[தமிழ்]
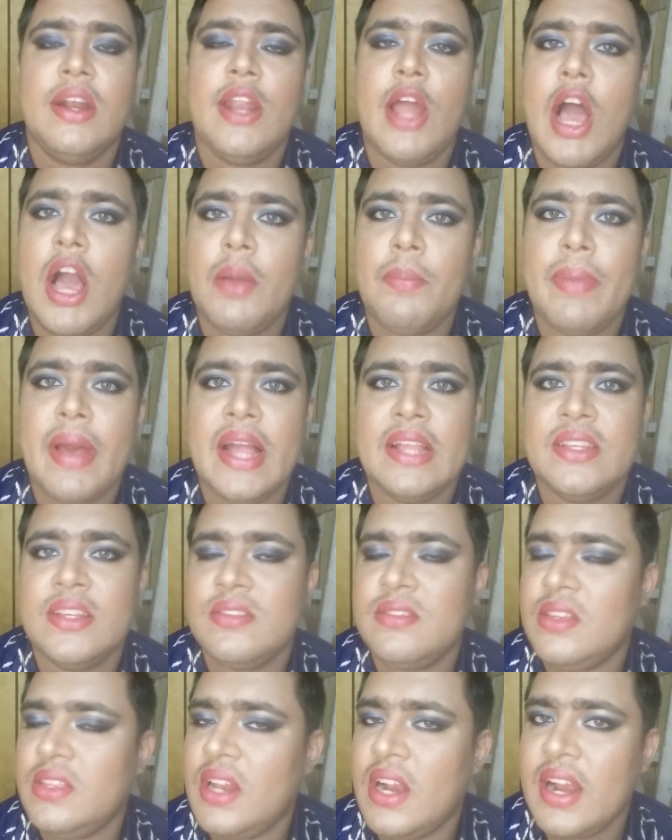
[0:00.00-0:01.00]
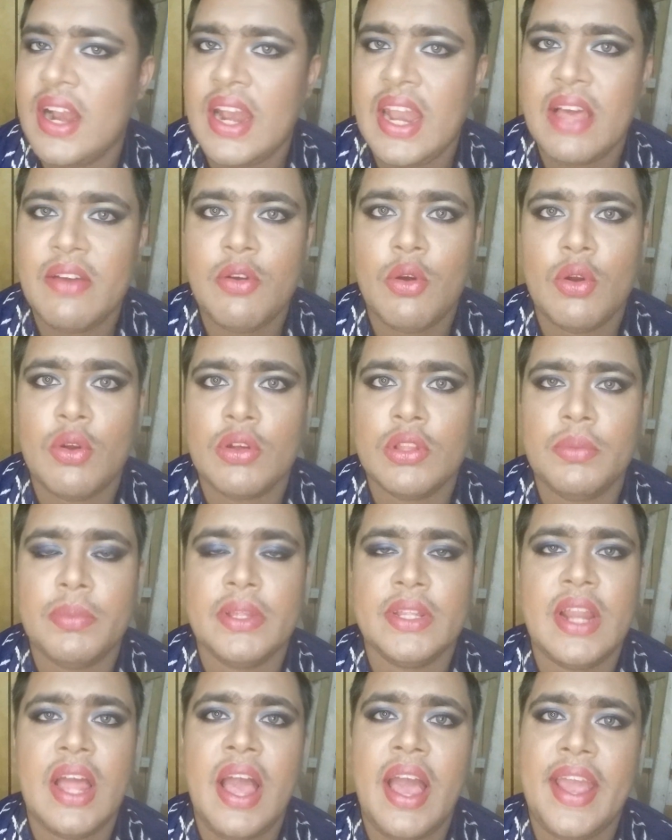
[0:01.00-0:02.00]
டார்க் பேச்சஸ் இதெல்லாம் நல்லா உங்களுக்கு வந்து
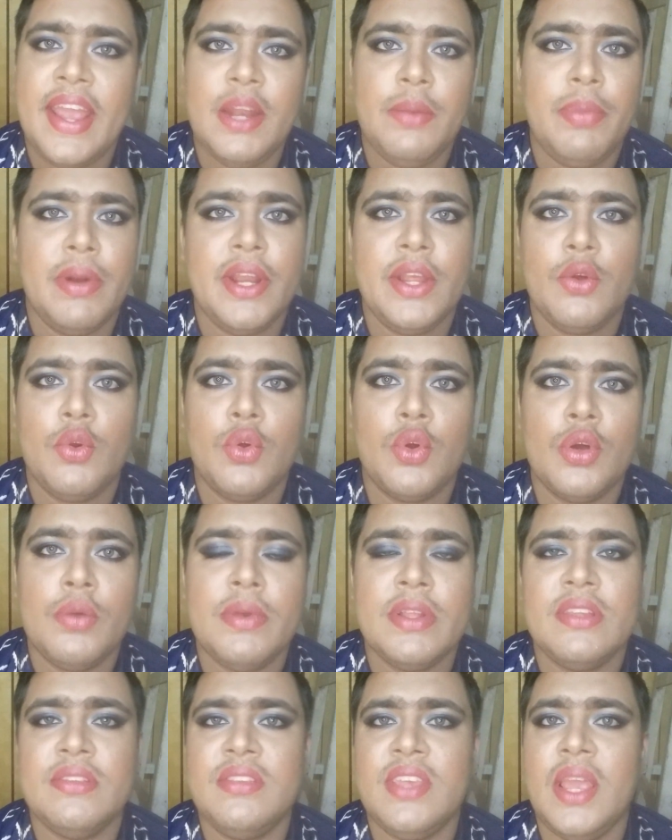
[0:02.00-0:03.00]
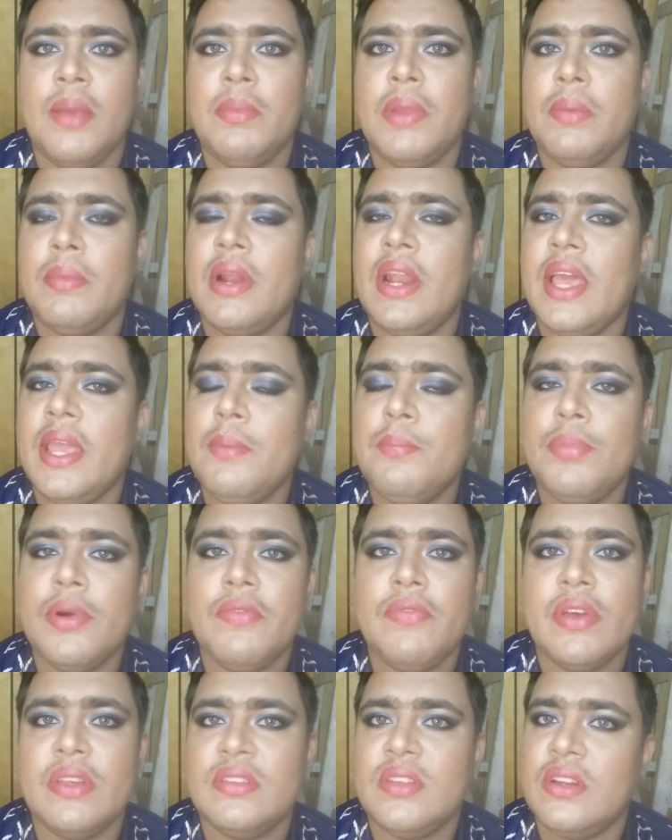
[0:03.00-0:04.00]
பார்த்திங்கன்னா ஹைட் பண்ணி கொடுக்கும் அட் சேம் டைம் நல்லா
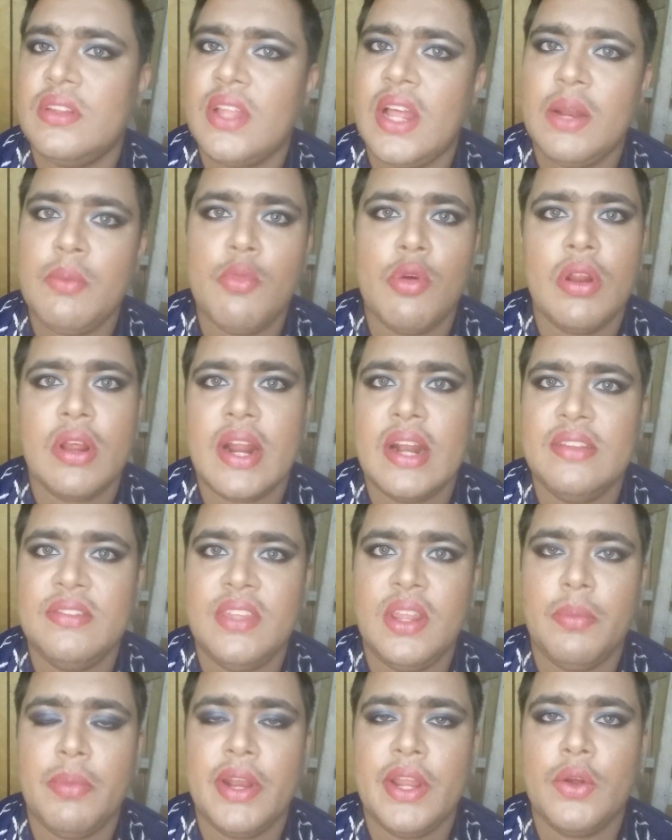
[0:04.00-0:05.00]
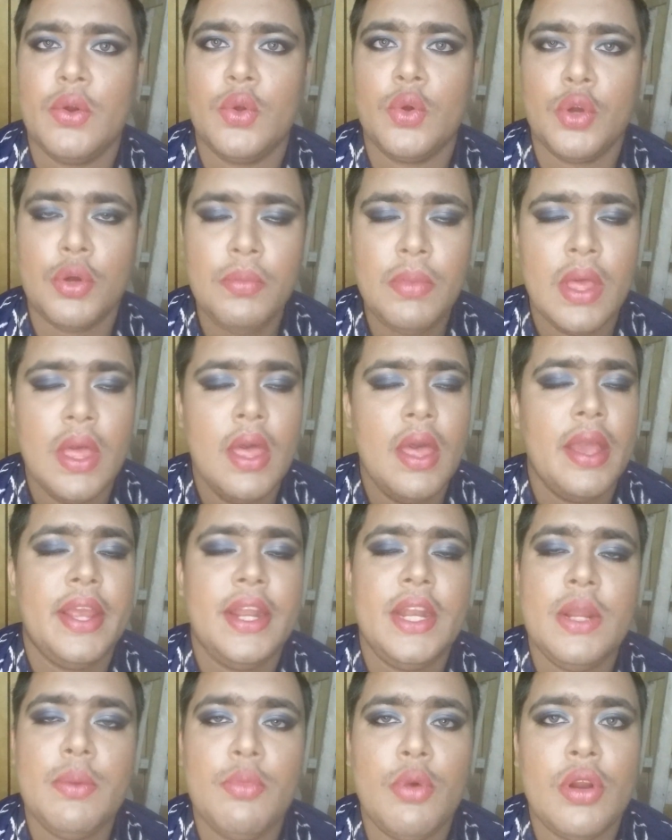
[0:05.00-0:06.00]
இம்பர்ஃபெக்ட்ஸ் இருந்தாலும் உங்களுக்கு கன்சீல் பண்ணி கொடுக்கும்
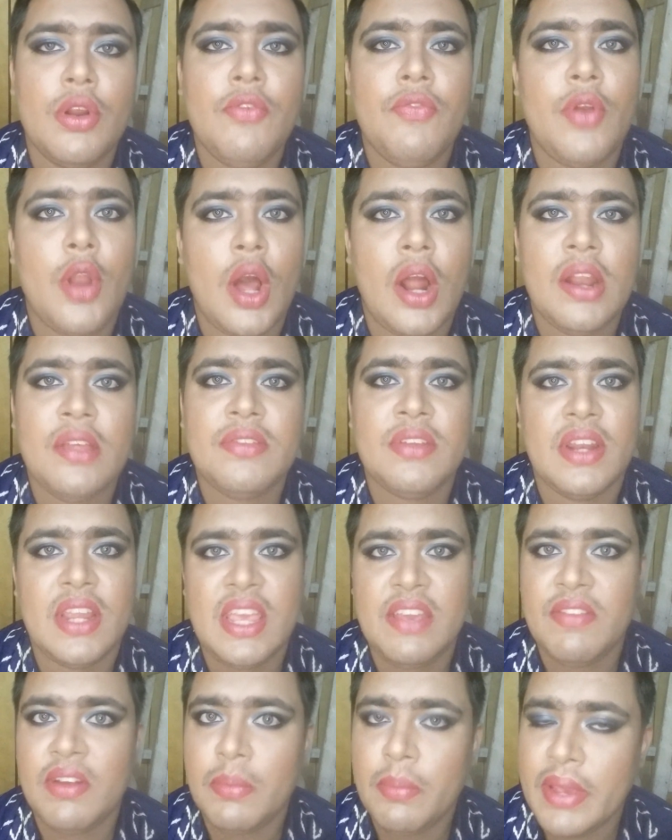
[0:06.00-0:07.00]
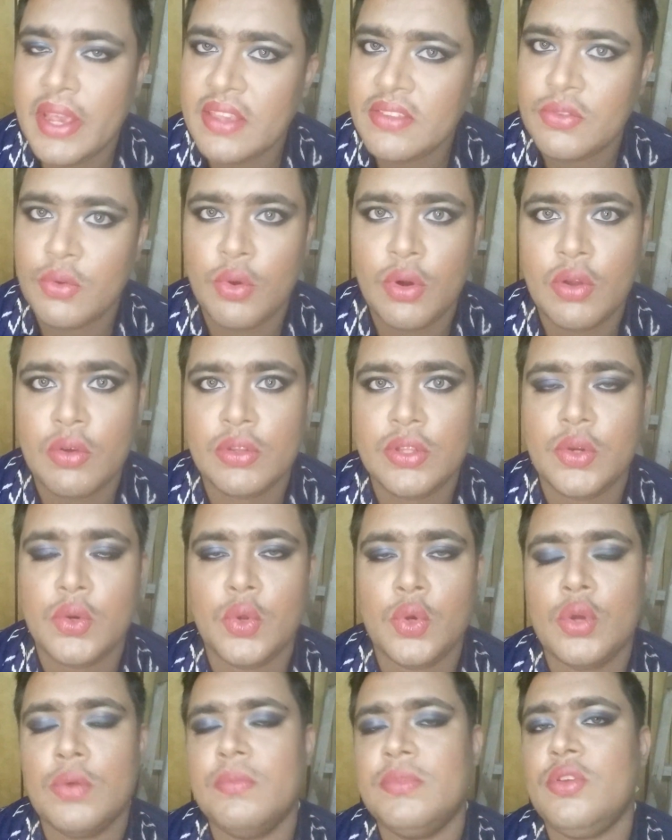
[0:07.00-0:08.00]
இன்னும் ஒரு ஃப்ளாலஸ் அண்ட் ஈவன் பேஸ் உங்களுக்கு வந்து
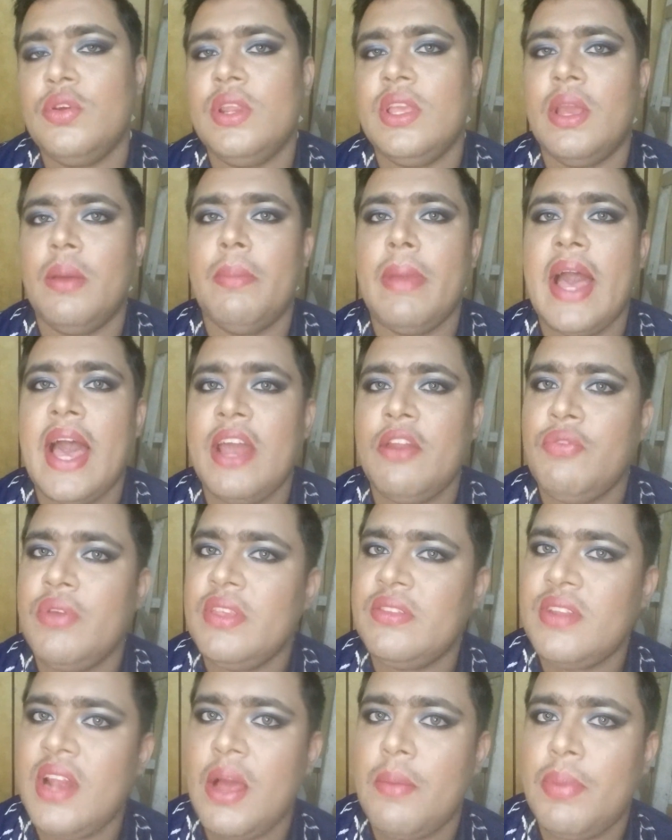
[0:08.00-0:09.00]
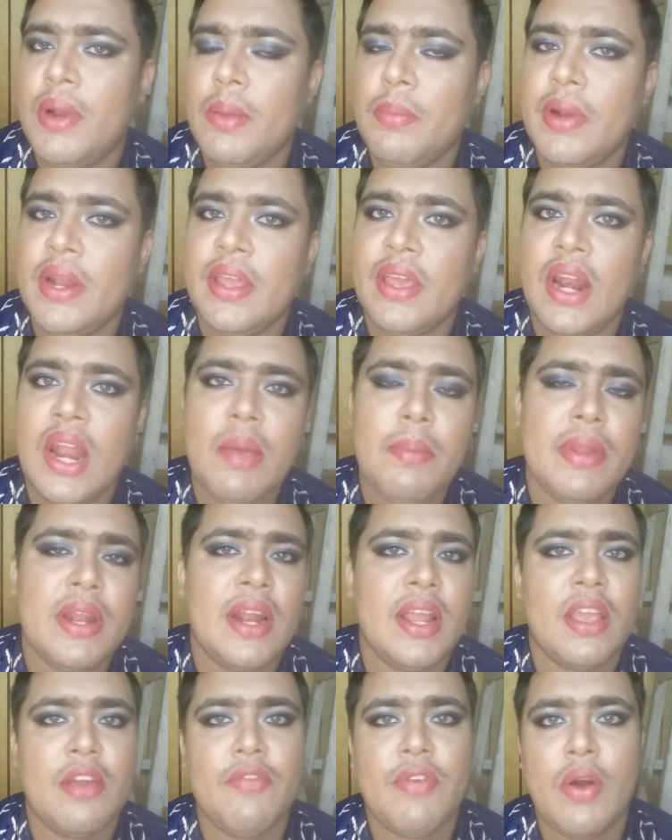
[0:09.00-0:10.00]
கொடுக்கும் ஸோ நீங்கள் பேர் ஃபேஸில் அப்ளை பண்ணிக்கலாம்
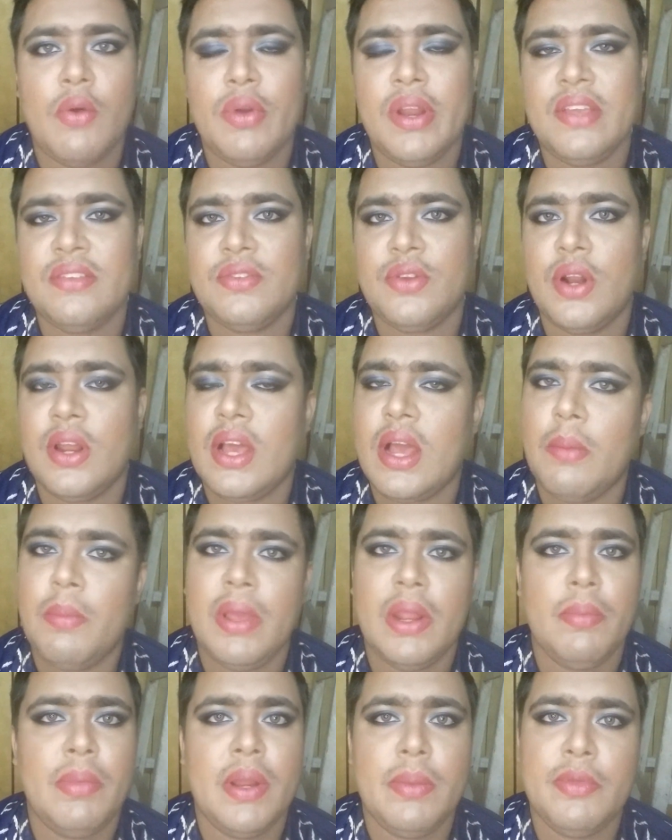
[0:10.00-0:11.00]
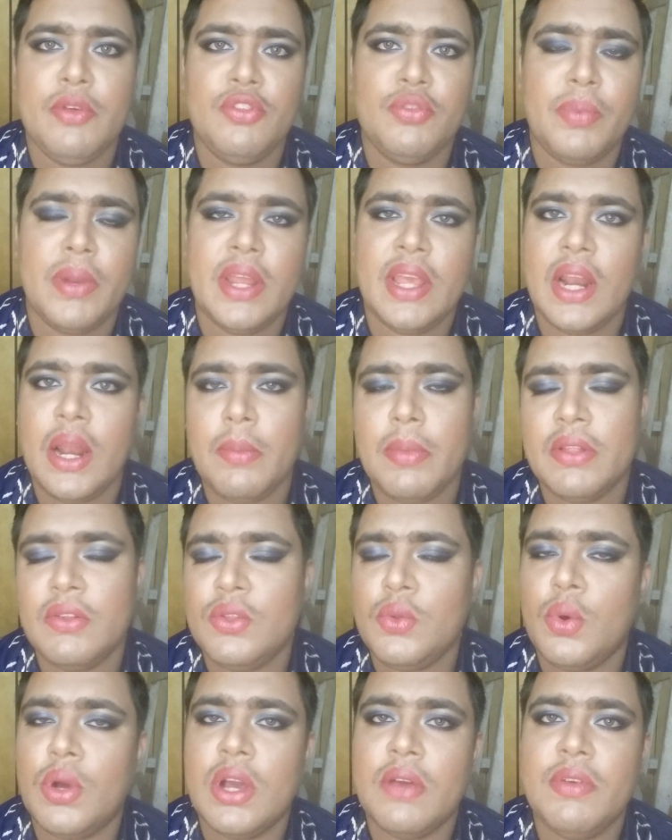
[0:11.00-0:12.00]
இல்லை நீங்கள் ஃபவுண்டேஷனோட கம்பெயின் பண்ணி யூஸ் பண்ணிக்கலாம் அது
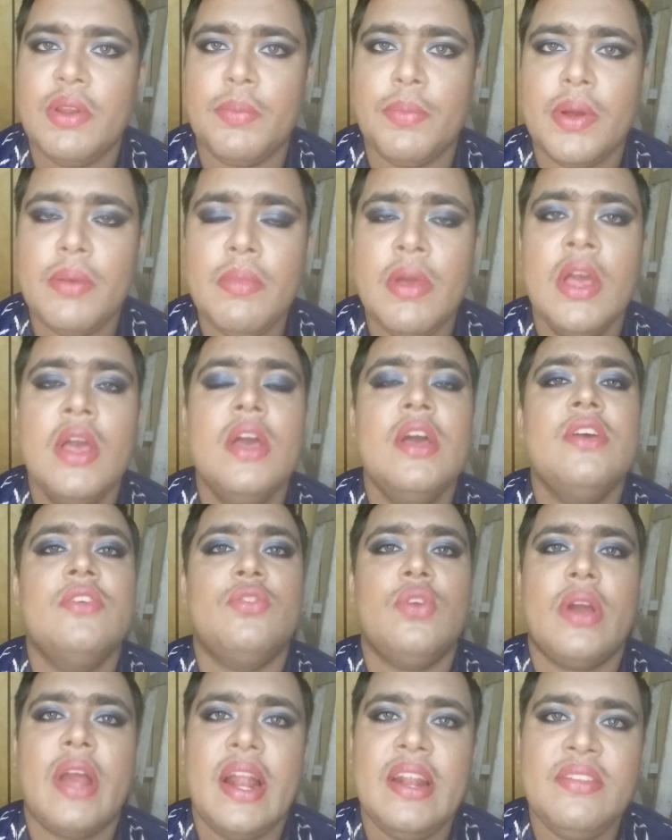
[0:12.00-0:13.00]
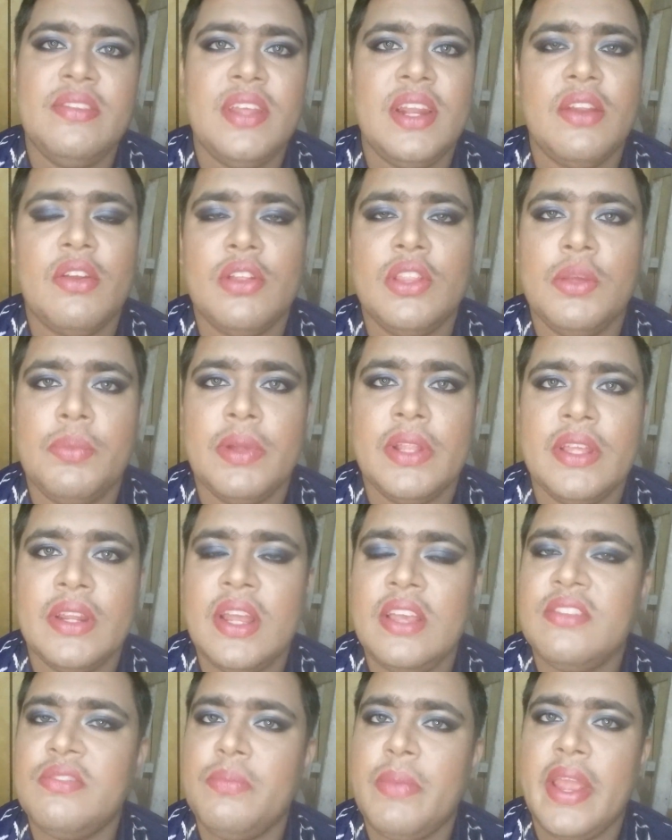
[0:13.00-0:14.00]
வந்து உங்கள் விருப்பம் ஸோ கன்சீலர் வந்து
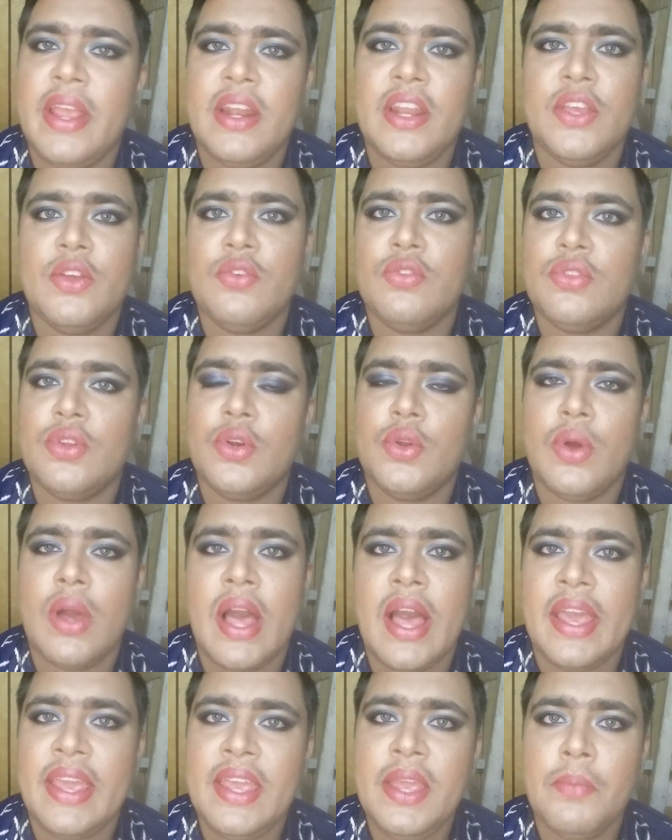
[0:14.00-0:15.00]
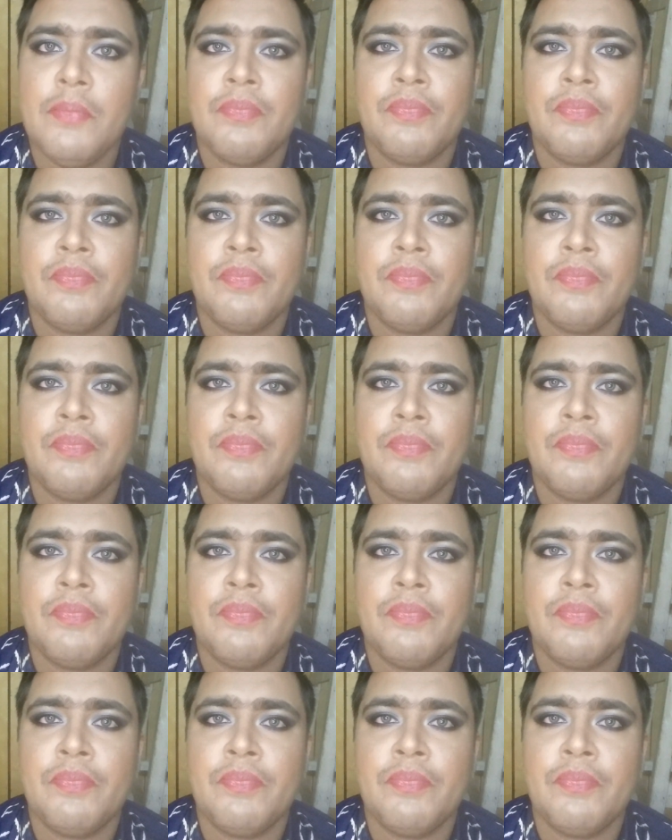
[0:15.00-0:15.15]
பார்த்திங்கன்னா இட்ஸ் மெயின்லி யூஸ் டு ஹை